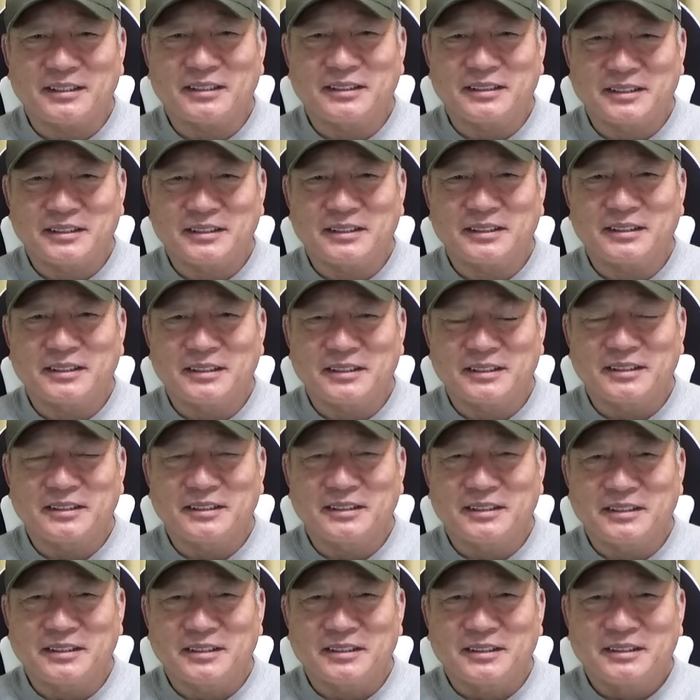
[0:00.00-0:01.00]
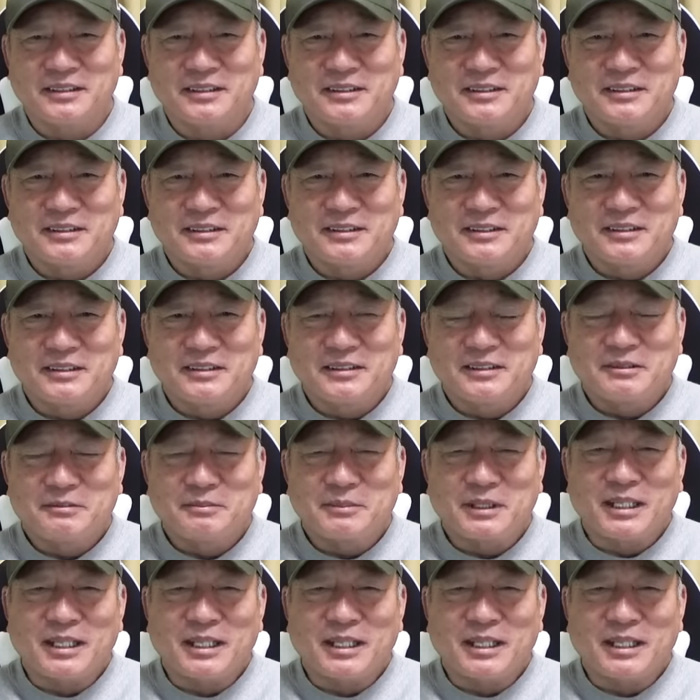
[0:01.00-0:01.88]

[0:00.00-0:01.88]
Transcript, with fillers: 全く環境変わってくると思